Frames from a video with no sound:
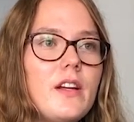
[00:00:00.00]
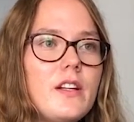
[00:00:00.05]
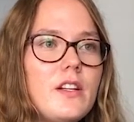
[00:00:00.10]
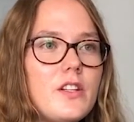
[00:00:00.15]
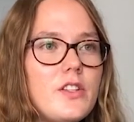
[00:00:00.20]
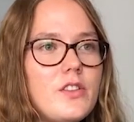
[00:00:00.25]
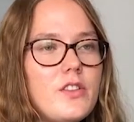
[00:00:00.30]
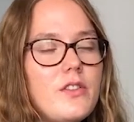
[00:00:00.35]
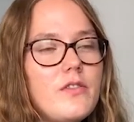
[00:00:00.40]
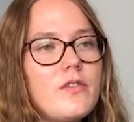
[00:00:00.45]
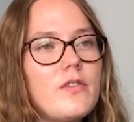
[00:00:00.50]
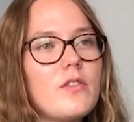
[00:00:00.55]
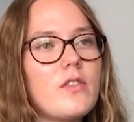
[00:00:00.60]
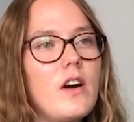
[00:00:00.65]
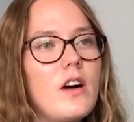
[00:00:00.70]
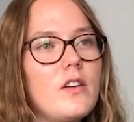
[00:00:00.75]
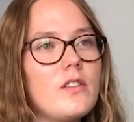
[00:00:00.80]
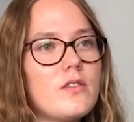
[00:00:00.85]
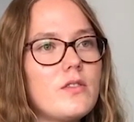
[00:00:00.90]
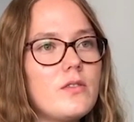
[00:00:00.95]
in der
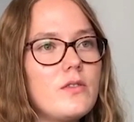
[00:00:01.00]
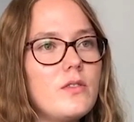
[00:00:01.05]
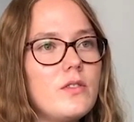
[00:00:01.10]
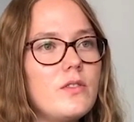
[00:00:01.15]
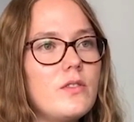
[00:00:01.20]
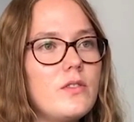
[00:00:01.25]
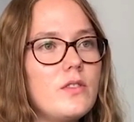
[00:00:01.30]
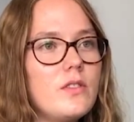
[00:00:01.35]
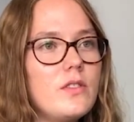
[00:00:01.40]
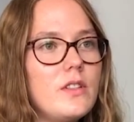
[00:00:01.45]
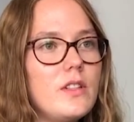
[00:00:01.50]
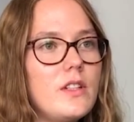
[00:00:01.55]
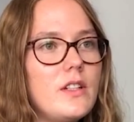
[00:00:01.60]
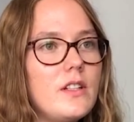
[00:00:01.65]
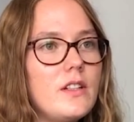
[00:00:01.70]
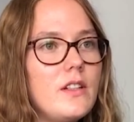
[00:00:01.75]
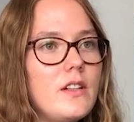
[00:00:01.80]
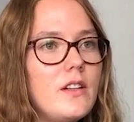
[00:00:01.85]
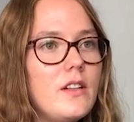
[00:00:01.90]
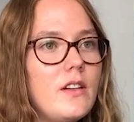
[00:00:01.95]
Stiftung auch so
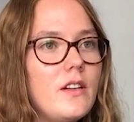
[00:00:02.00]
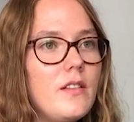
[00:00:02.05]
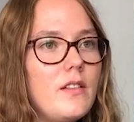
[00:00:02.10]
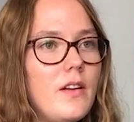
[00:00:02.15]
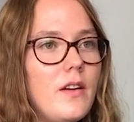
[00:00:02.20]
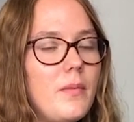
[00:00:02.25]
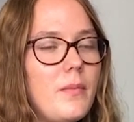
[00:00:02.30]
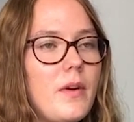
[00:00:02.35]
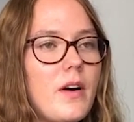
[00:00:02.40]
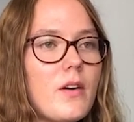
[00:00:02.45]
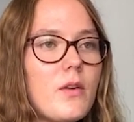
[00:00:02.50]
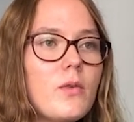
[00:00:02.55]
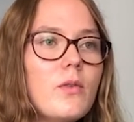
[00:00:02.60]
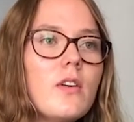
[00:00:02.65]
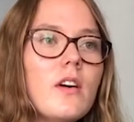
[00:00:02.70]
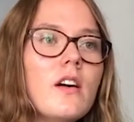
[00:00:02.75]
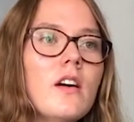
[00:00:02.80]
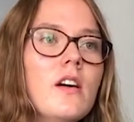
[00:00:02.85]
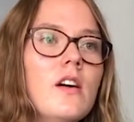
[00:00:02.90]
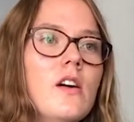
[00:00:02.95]
einen äh,
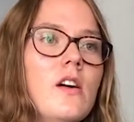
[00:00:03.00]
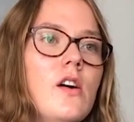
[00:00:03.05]
Parcours.